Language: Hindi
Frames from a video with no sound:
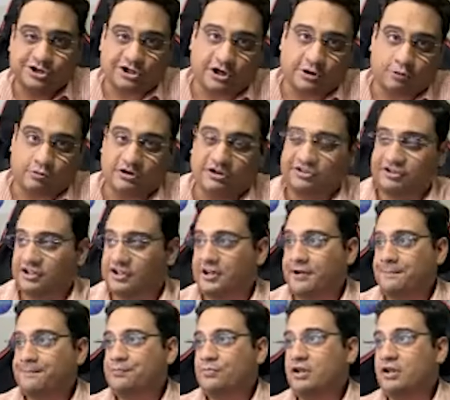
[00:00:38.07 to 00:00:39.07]
करूंगा
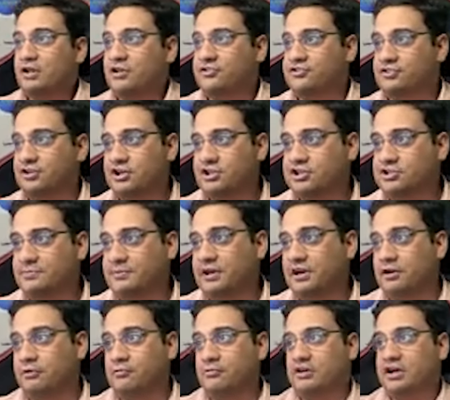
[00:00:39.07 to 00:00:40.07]
सीधा सर्च मैं
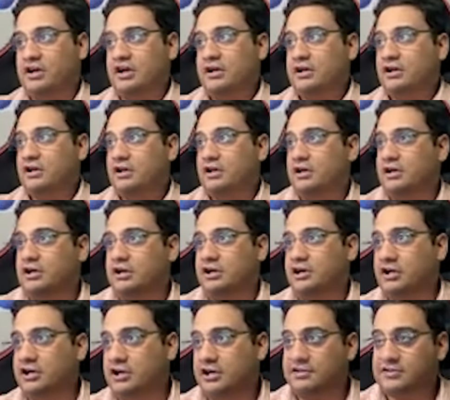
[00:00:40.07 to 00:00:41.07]
करूंगा
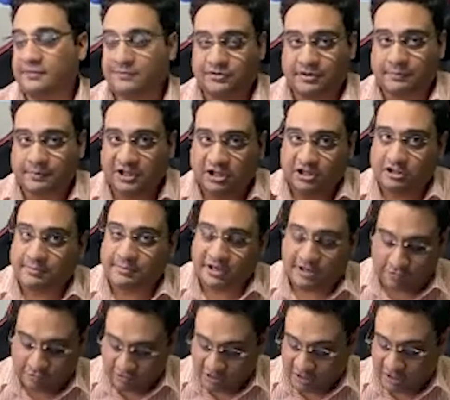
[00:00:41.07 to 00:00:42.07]
आ, सबसे पहले तो मैं
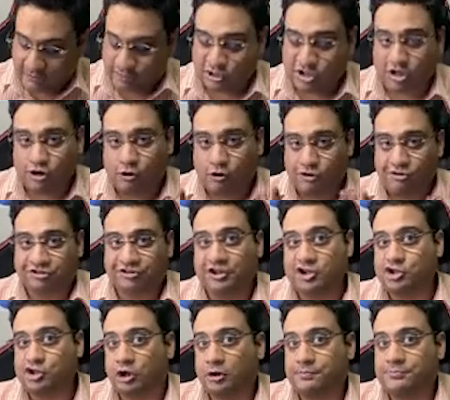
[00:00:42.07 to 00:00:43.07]
करूँगा कि मुझे कौन सी
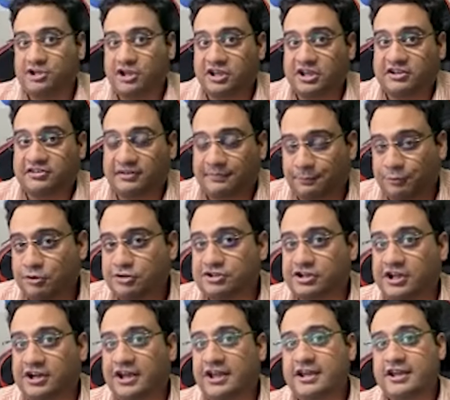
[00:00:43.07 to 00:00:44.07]
जॉब चाहिए सपोज
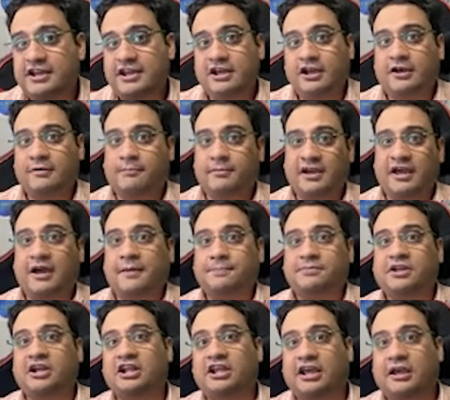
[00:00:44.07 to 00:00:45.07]
करे मैं
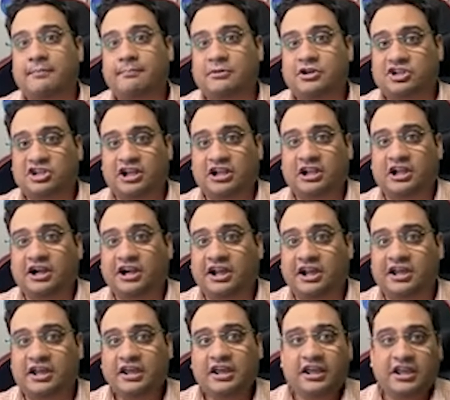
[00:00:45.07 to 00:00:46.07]
अपने लिए मशीन
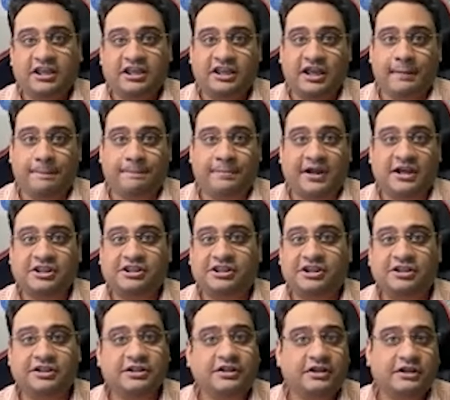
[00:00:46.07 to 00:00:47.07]
लर्निंग या
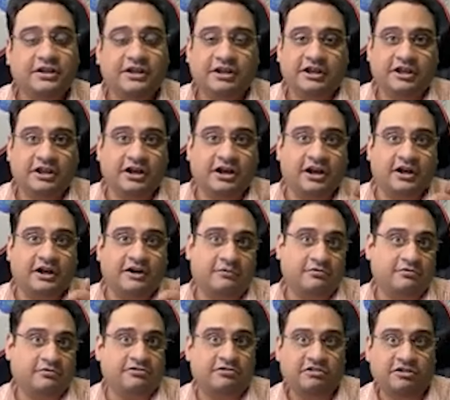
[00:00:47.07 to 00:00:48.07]
पाइथन
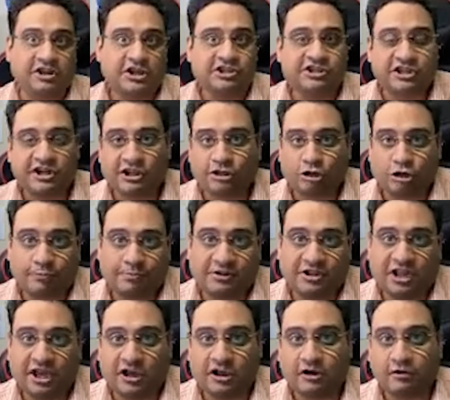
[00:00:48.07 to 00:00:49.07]
टीचर के तौर पे
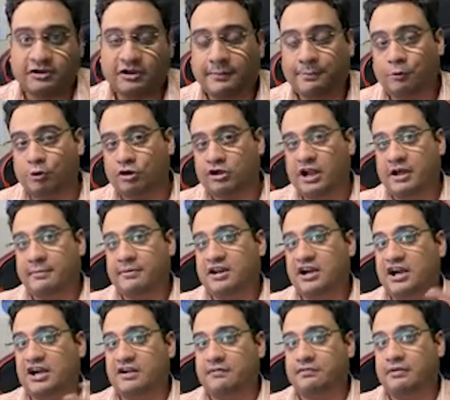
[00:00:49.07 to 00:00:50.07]
देख रहा हूँ या प्रोग्रामर
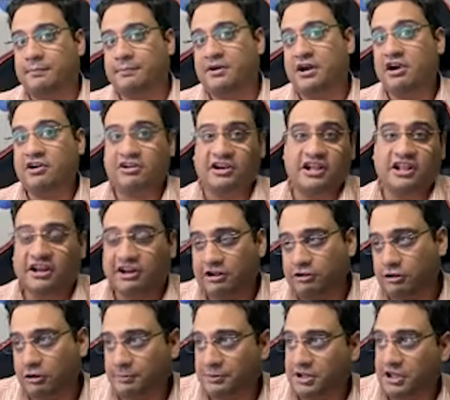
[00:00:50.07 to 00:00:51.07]
या डेवलपर या ट्रेनर के
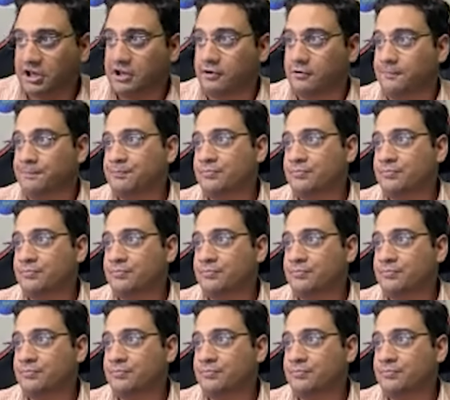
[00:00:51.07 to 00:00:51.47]
तौर पे देख रहा हूँ